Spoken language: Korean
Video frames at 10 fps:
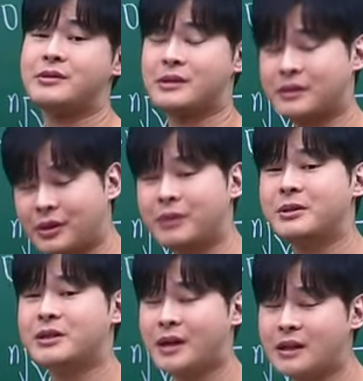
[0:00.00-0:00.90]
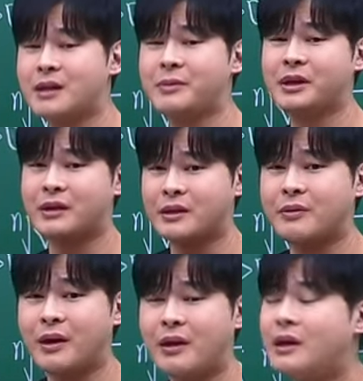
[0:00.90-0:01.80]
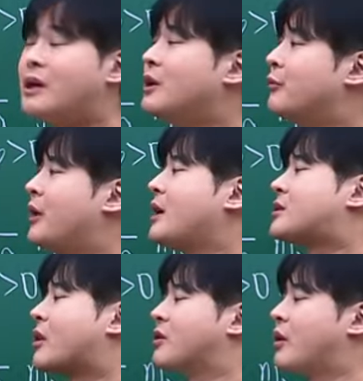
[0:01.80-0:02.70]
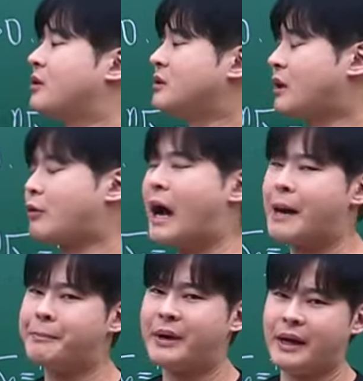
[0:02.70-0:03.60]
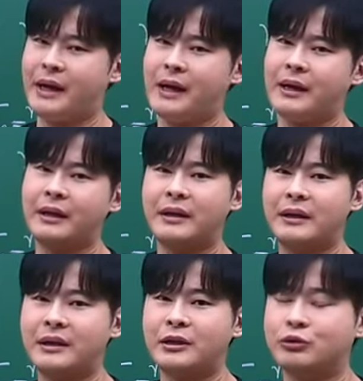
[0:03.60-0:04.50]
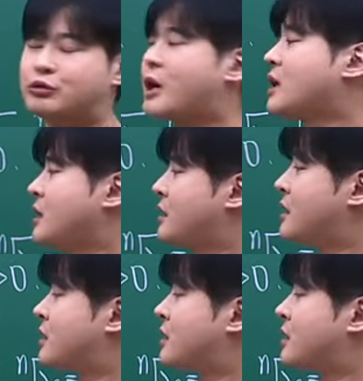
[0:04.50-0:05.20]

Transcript: 쓸데없는 시간 낭비가 되는 거야. 왜 적혀있는 대로 안 봐? 누가 이